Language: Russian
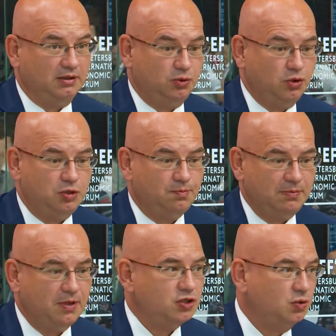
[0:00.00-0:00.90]
тот же
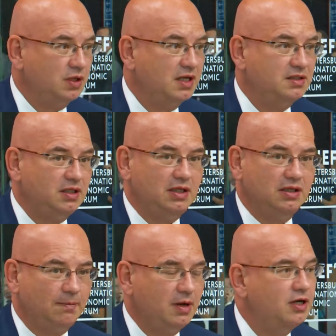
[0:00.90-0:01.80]
пример, что у нас три
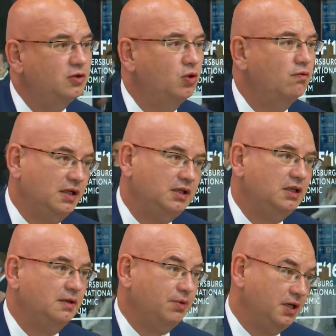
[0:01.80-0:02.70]
глобальных
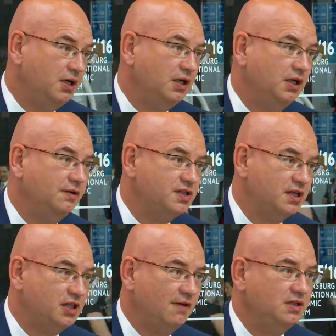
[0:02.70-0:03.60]
руководителя приехали в
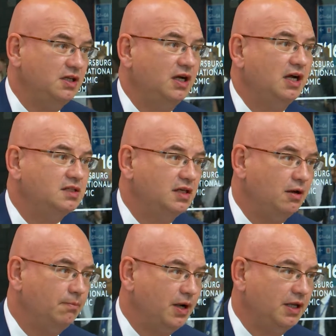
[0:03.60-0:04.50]
составе делегации
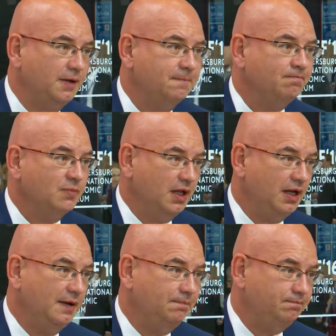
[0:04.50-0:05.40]
компании
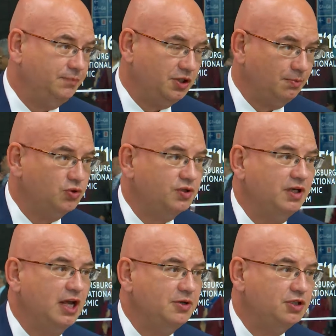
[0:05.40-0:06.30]
на Петербургский
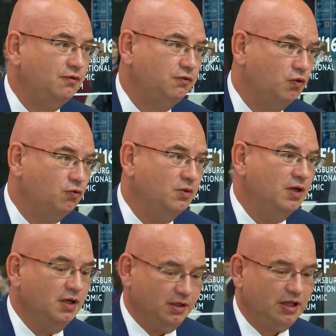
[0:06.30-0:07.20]
экономический форум,
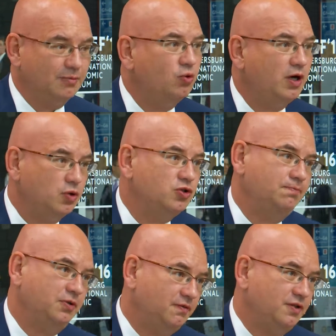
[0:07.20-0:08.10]
тому хорошее
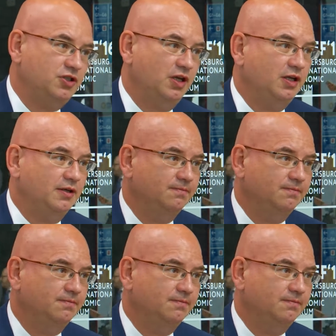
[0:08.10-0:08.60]
подтверждение.